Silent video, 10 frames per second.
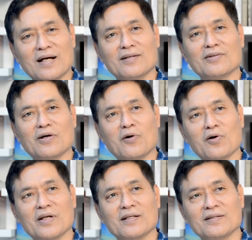รักแล้วเนี่ยห้อง
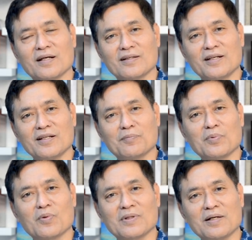เล็กก็้อยากจะเล่นลำ
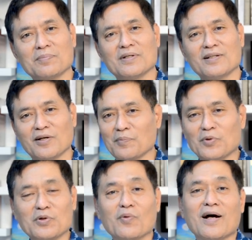โพงตั้งพื้นเนี่ยก็ไม่
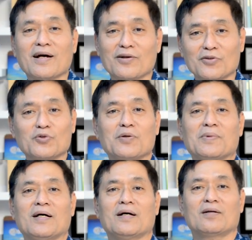รู้จะว่าไงก็ช่วย
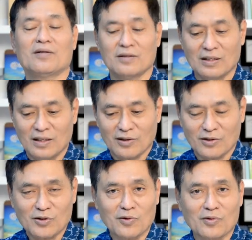ไม่ได้ก็ก็
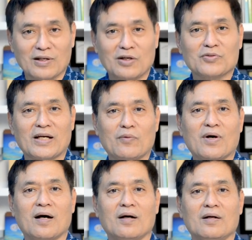ต้องเข้าใจ
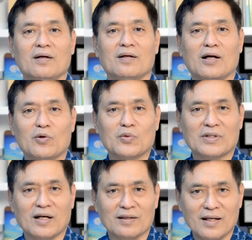ว่าเรา
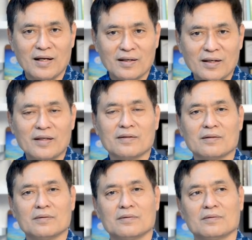จะได้เล่น
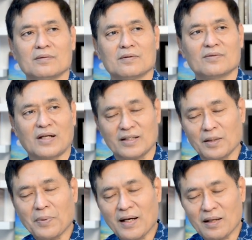ศักย
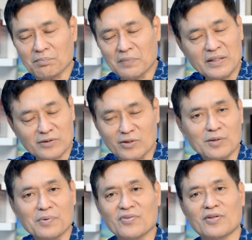ภาพไม่ร้อ
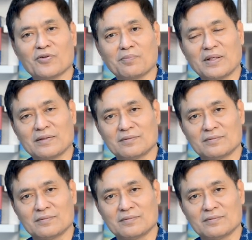ยเปอร์เซ็นต์ของมัน